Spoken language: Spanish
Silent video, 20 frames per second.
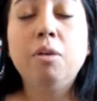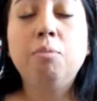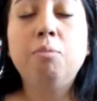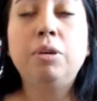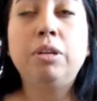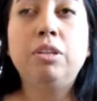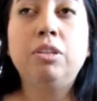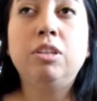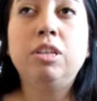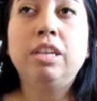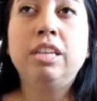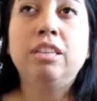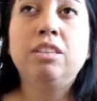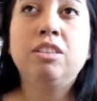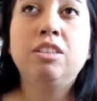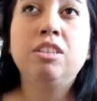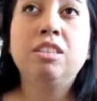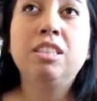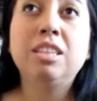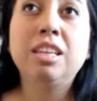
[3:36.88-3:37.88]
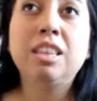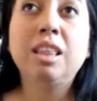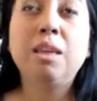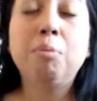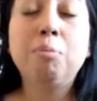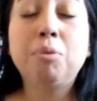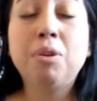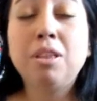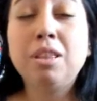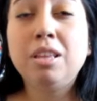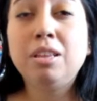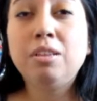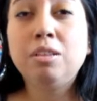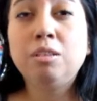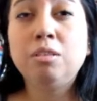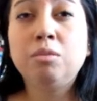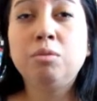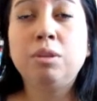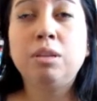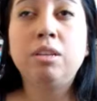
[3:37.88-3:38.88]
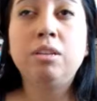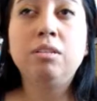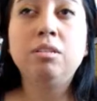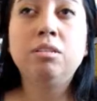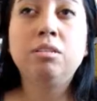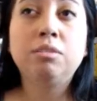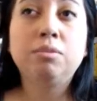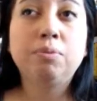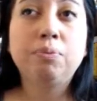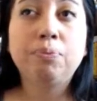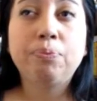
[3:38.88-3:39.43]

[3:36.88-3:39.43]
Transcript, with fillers: Bueno, entonces después de estos sueños,